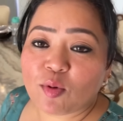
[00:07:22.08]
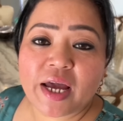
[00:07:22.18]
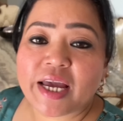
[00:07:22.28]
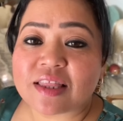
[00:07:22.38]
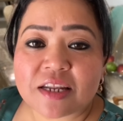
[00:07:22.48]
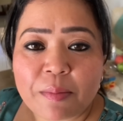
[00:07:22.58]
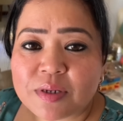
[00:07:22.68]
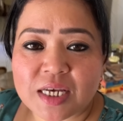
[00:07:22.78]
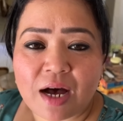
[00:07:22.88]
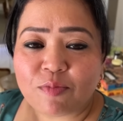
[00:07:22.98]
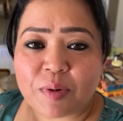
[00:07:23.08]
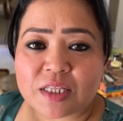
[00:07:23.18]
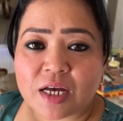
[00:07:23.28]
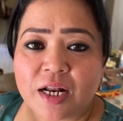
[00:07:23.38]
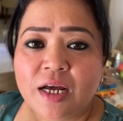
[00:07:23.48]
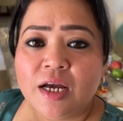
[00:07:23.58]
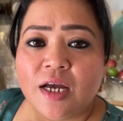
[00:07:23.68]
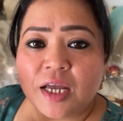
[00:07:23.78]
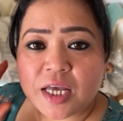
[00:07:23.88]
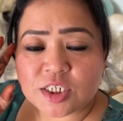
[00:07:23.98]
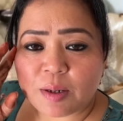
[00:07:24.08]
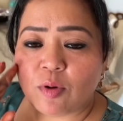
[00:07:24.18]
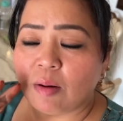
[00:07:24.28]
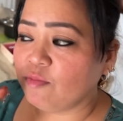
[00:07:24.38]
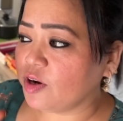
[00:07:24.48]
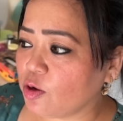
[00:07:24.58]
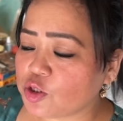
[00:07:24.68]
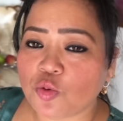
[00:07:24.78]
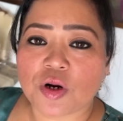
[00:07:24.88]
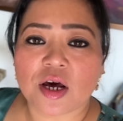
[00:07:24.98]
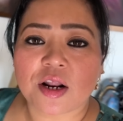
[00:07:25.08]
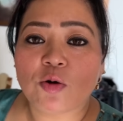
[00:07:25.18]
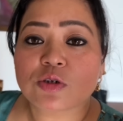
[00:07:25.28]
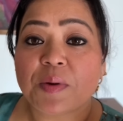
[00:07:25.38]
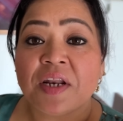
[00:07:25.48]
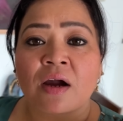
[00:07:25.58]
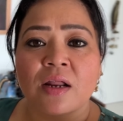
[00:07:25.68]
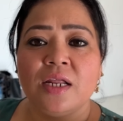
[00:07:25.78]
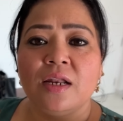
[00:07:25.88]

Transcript: बोला इतना भी साफ़ मत कर कि जब हम वीडियो शूट कर रहे हैं उसमें नकली